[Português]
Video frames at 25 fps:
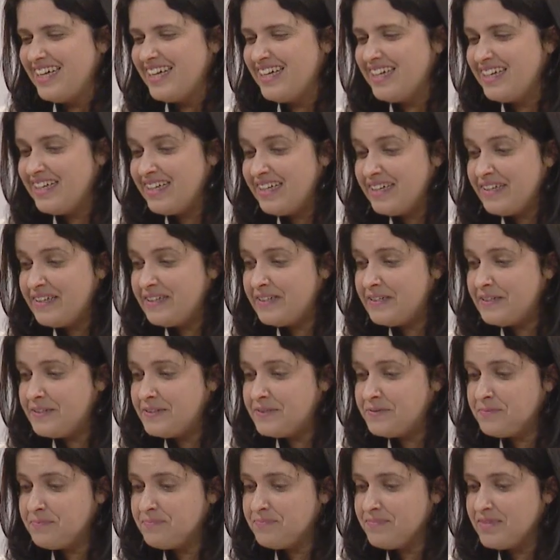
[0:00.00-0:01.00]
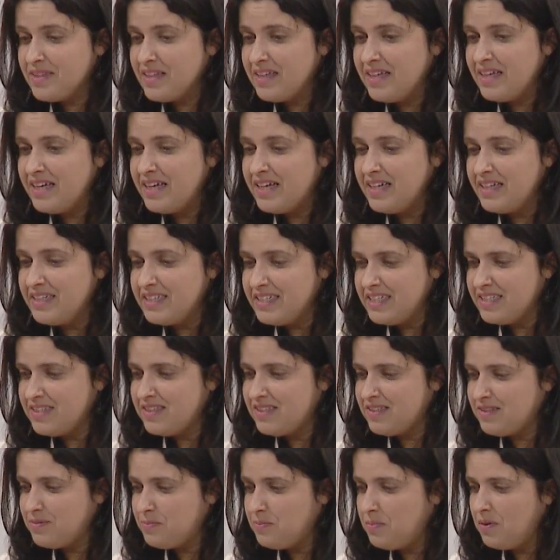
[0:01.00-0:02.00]
Uh,
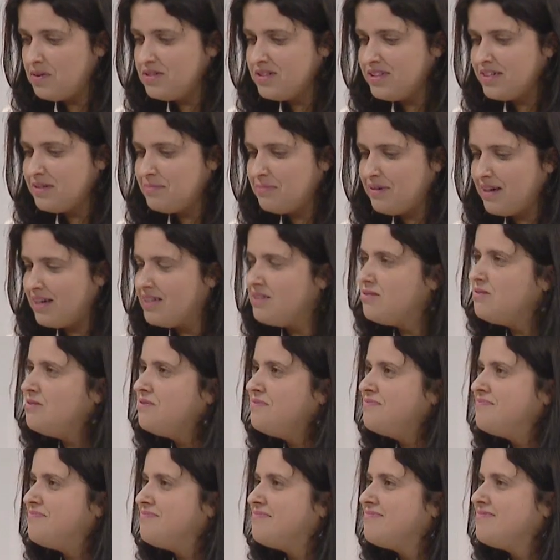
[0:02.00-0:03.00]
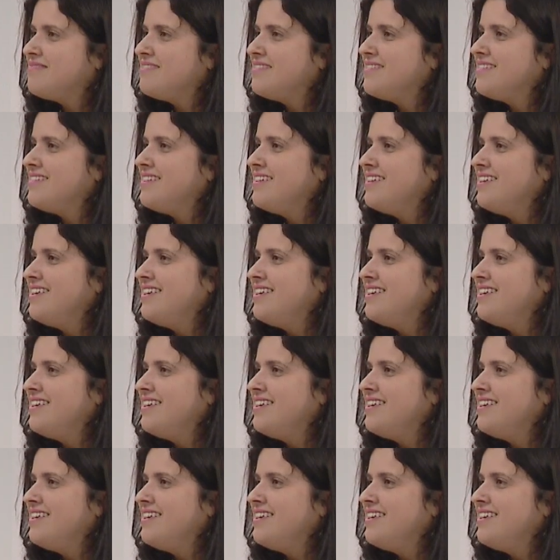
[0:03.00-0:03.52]
Alice, bom trabalho. Obrigada.